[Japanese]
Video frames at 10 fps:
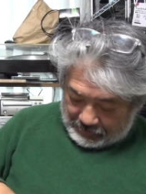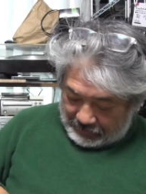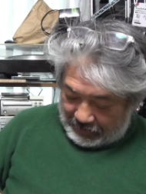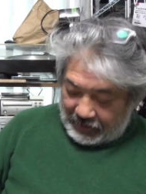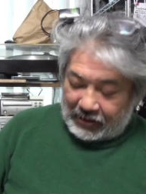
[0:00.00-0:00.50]

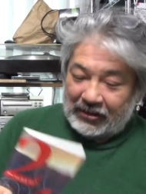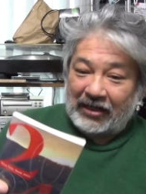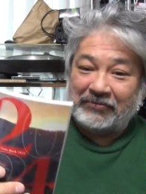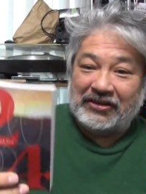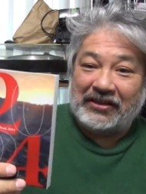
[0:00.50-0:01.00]
ね、あの
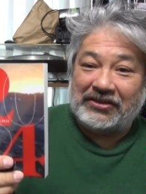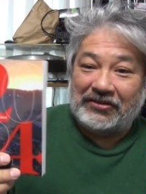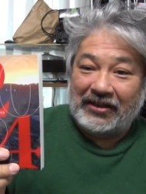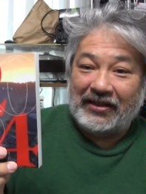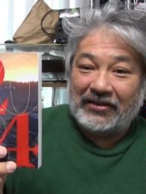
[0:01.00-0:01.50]
ハム手帳
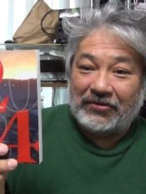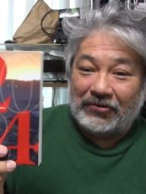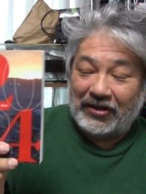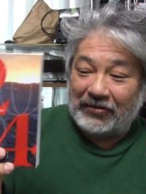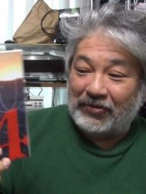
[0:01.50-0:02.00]
ね、
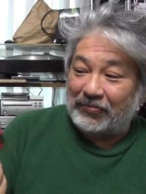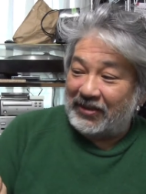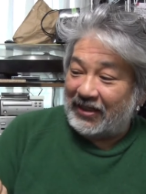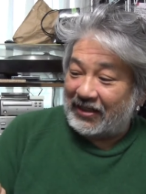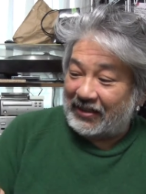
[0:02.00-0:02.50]
これをもう見
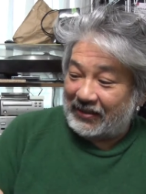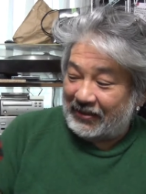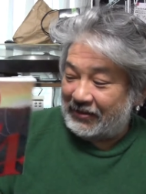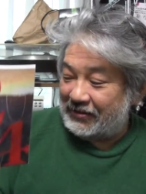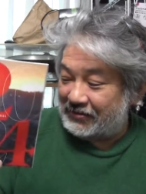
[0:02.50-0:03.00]
ながら
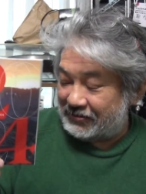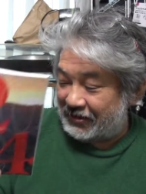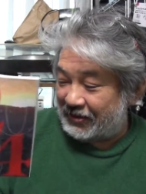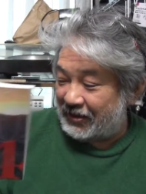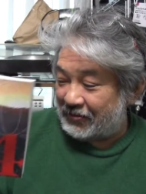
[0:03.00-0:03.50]
ね、常
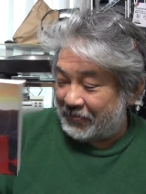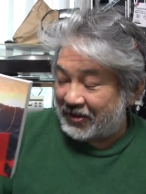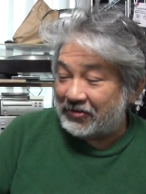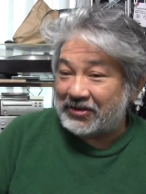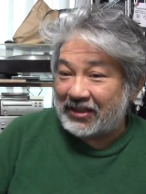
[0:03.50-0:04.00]
にあの
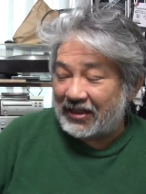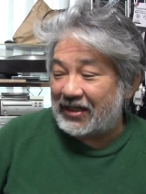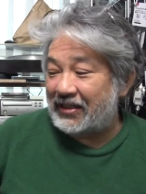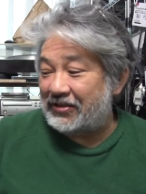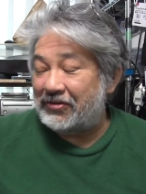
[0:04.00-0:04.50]
勉強しなが
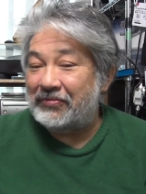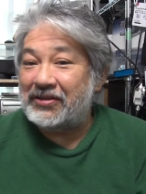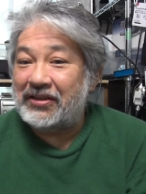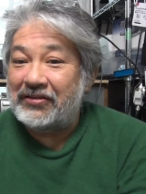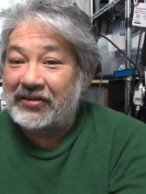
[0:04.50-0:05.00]
らやっておりま
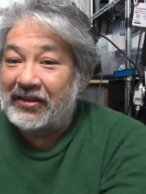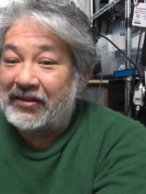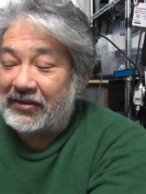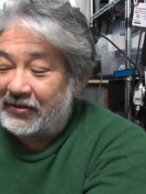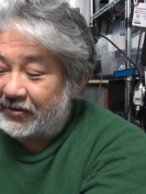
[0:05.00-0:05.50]
すけど
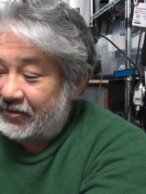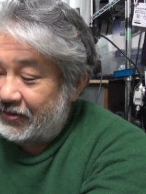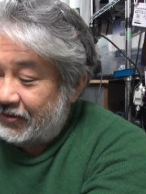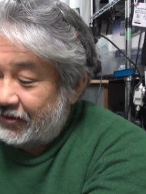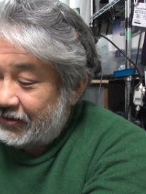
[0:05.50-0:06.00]
ね。
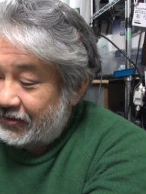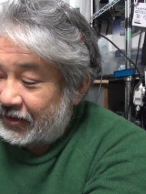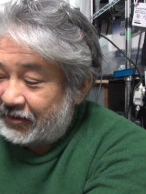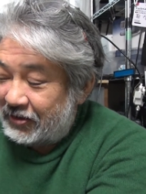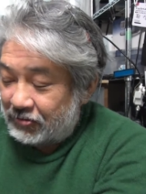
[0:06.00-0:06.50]

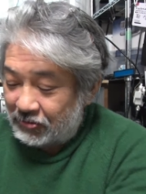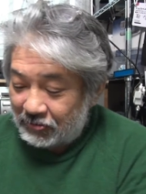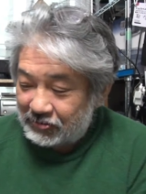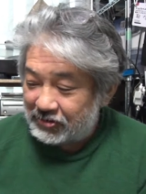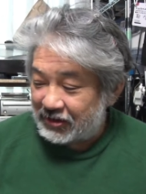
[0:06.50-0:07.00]
なんでね、これ
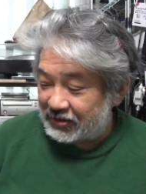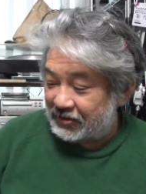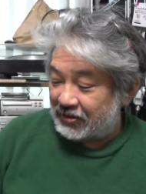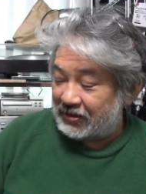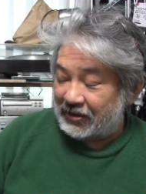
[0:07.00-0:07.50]
63歳
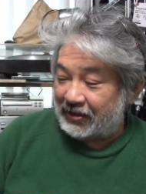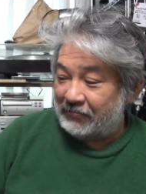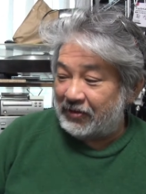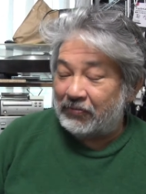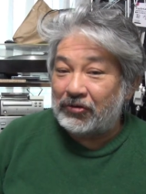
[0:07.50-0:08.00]
の方ね、
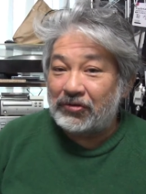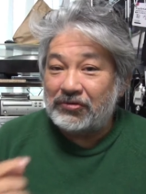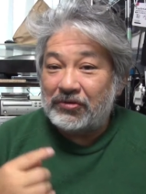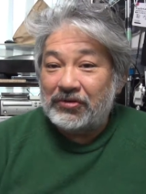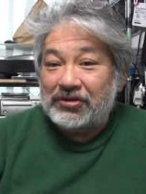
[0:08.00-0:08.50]
まあ僕
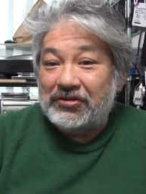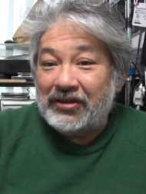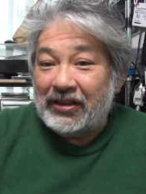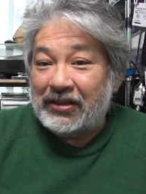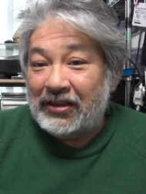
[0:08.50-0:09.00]
54
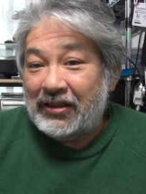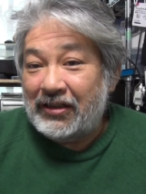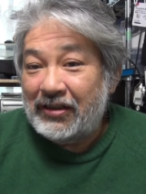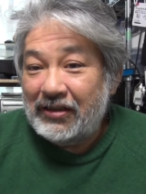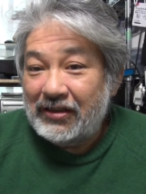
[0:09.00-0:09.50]
なんでね、
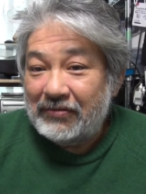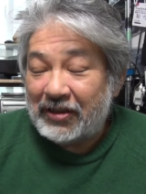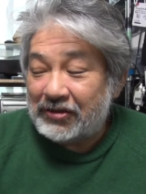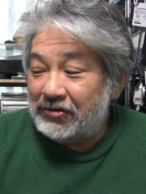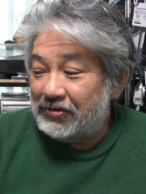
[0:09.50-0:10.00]
ま
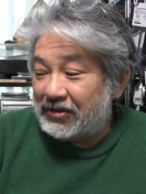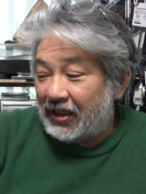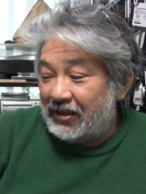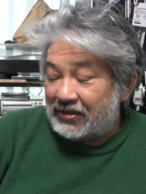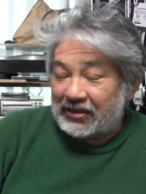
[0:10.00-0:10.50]
あ9
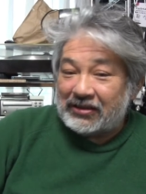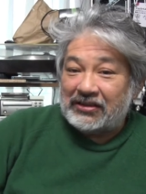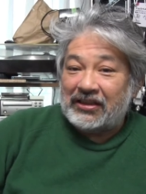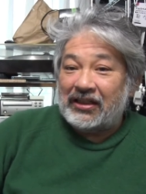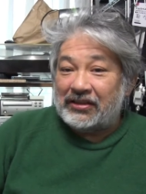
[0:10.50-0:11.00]
歳しか
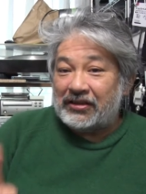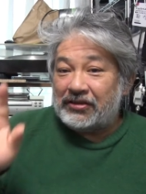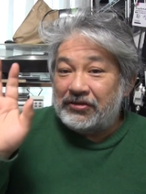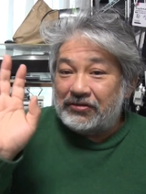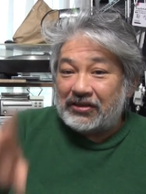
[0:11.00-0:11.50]
違わないです
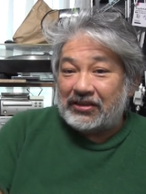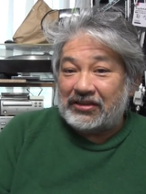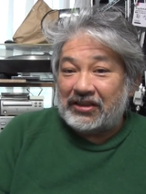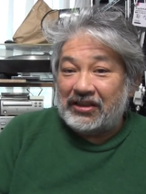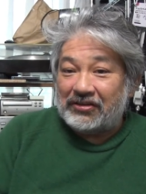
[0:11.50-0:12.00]
けど、9歳しか
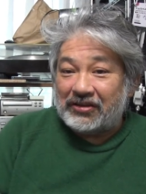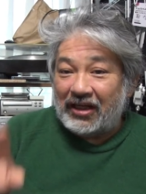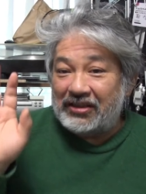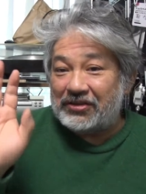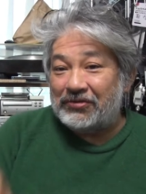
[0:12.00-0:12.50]
違わないと
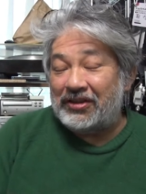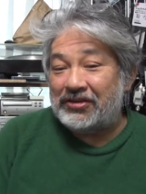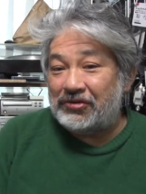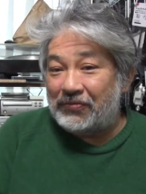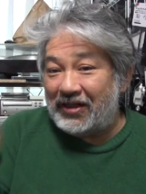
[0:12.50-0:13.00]
大したことないし、
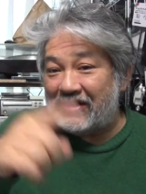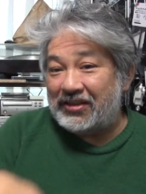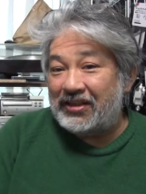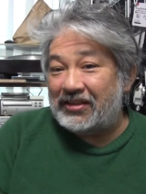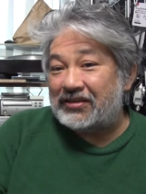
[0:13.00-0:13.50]
一回り行っ
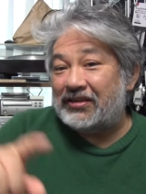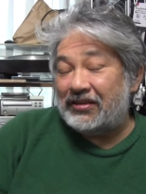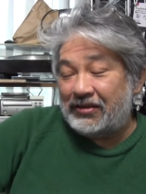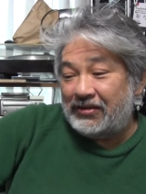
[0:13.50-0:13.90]
てないですからね。